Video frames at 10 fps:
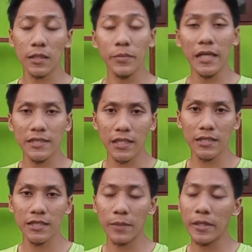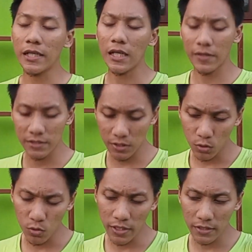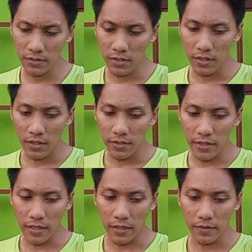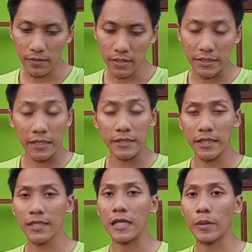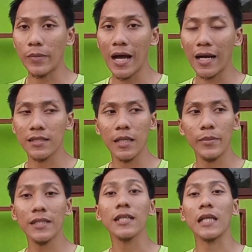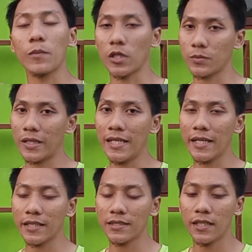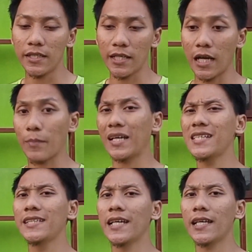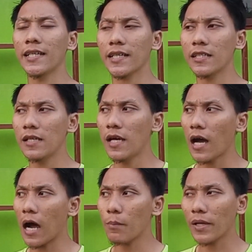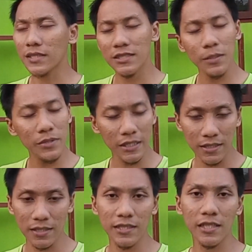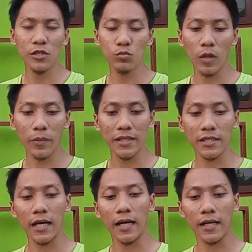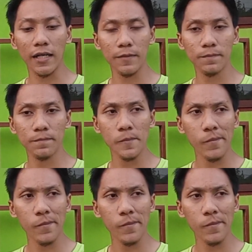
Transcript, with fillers: terbiasa setiap hari lewat situ ya kan ya kenceng-kencengan nggak apa-apa akan tapi tetap waspada ya kan ya namanya di jalan ya kan apa saja bisa terjadi umpamanya sekarang